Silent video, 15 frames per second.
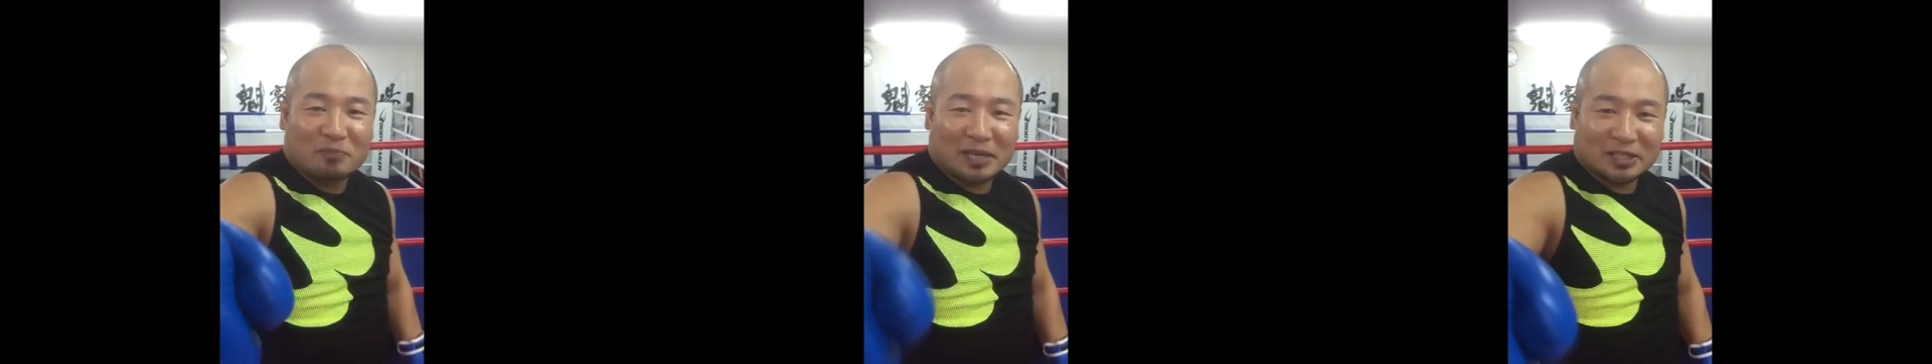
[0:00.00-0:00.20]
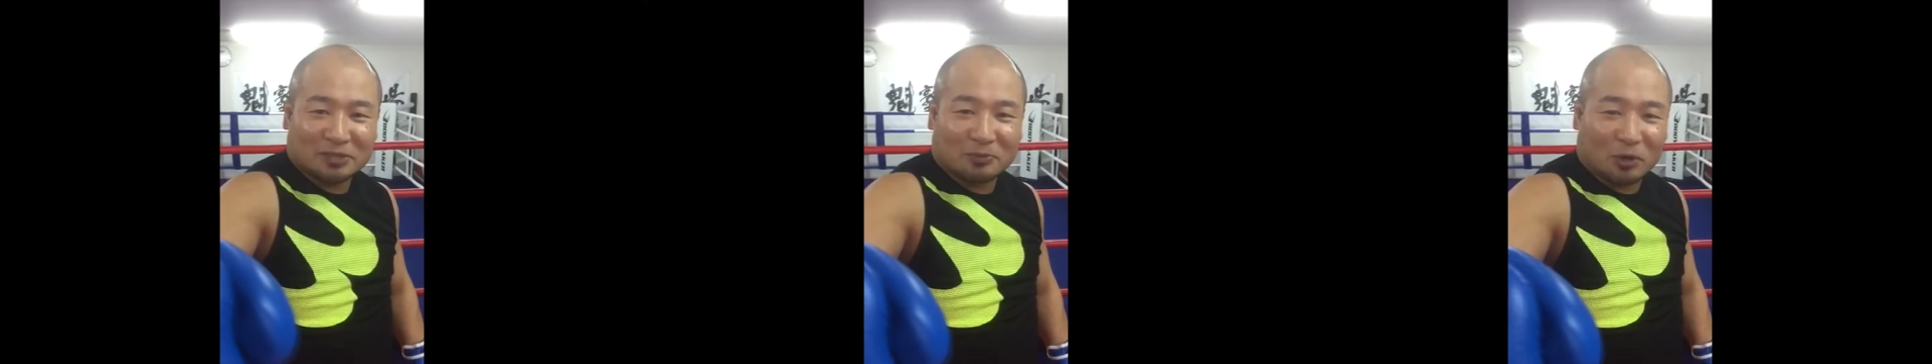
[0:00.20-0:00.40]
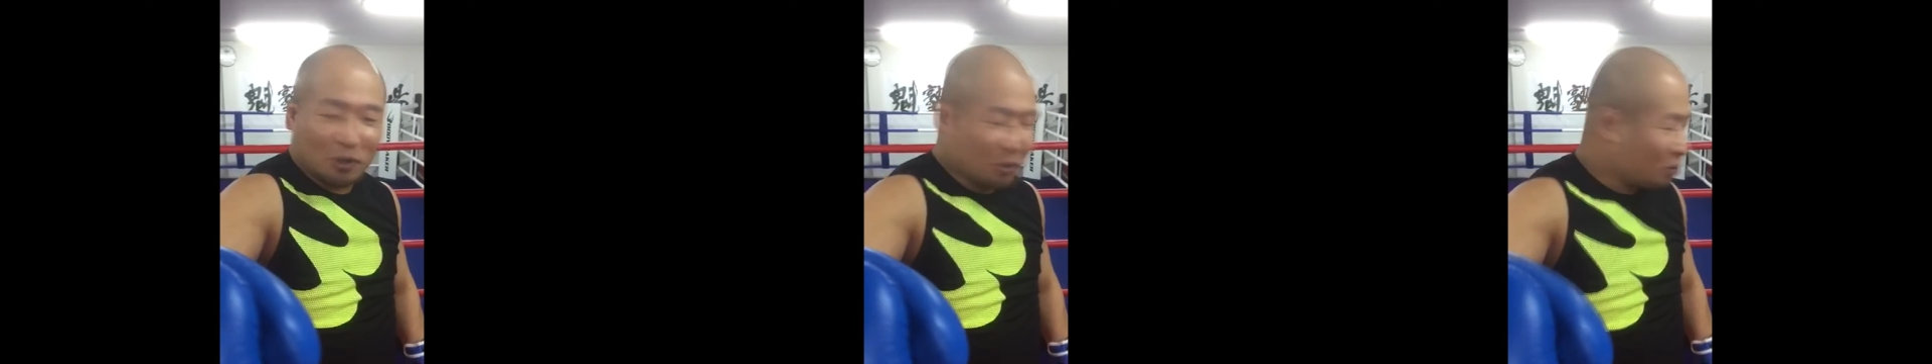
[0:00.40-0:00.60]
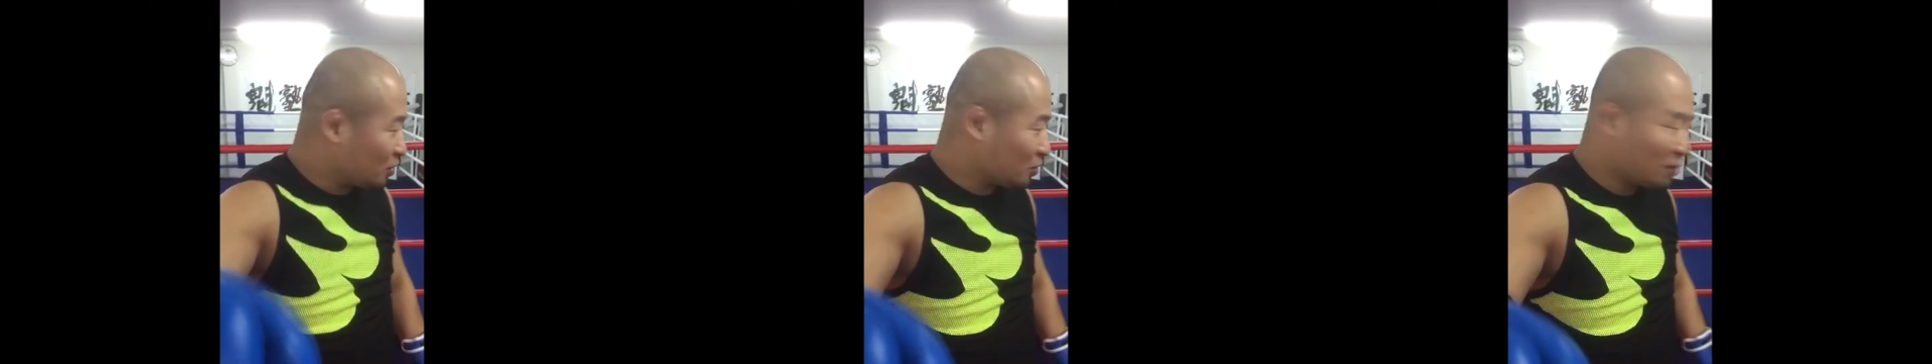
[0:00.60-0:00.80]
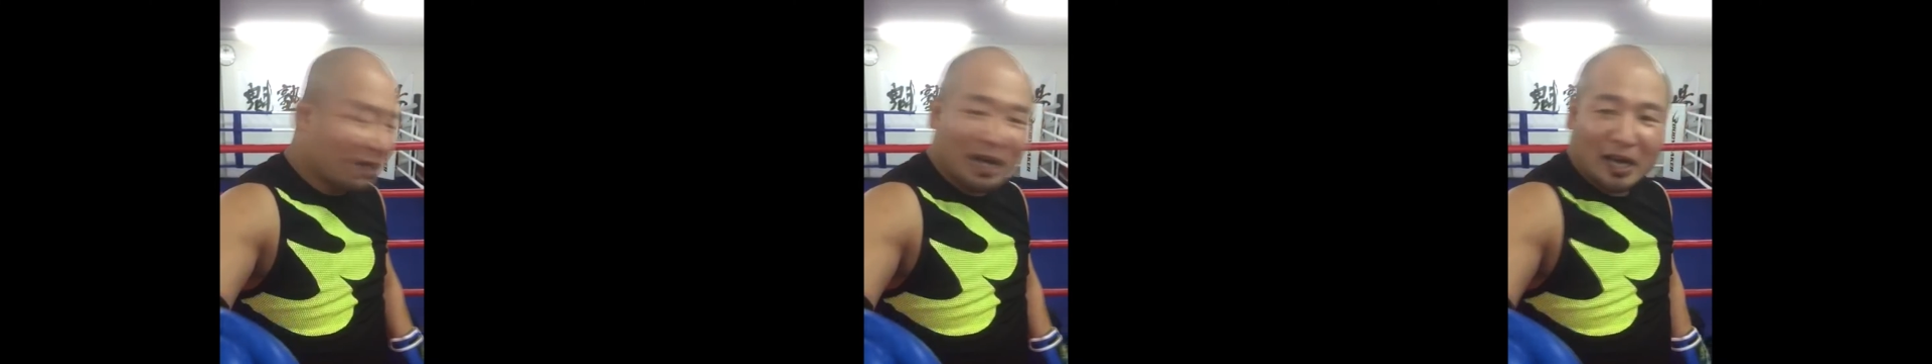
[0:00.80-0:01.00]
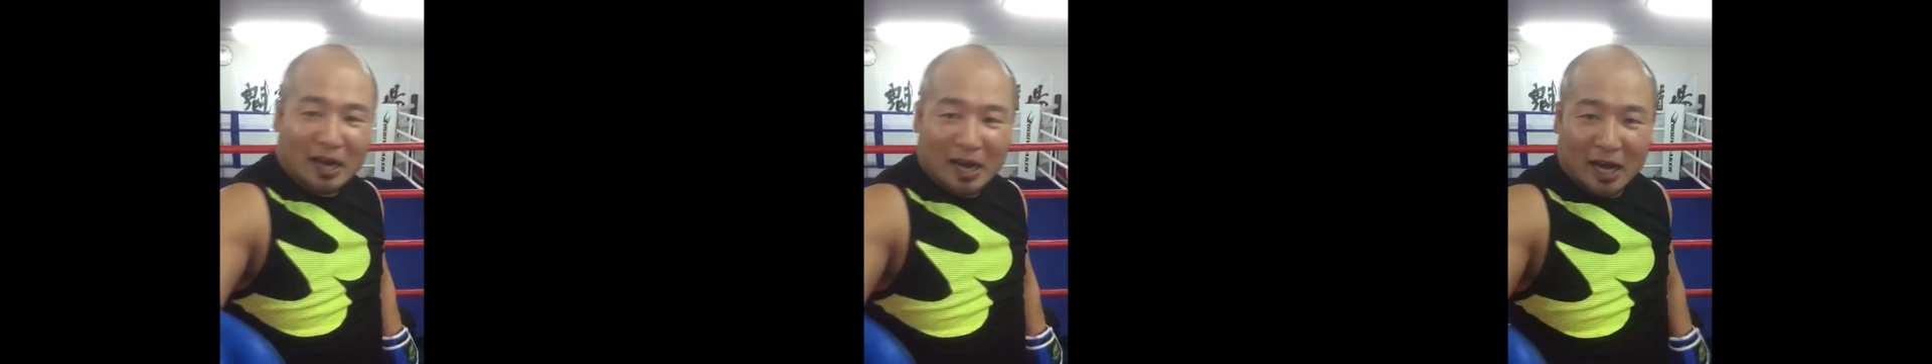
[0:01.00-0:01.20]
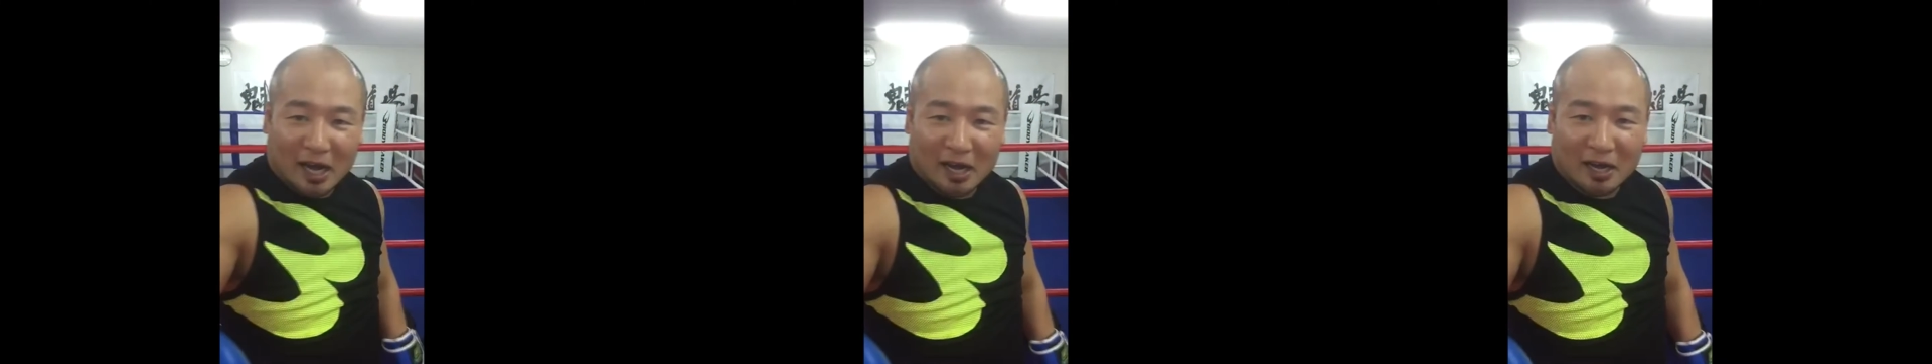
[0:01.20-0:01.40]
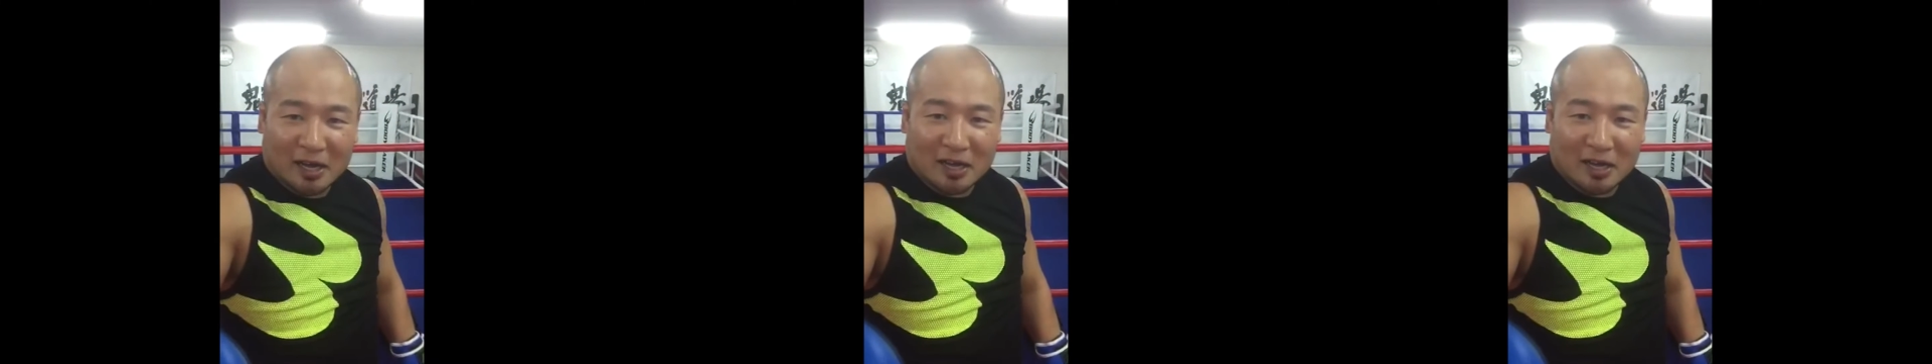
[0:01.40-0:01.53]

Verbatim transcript: バスも乗ったから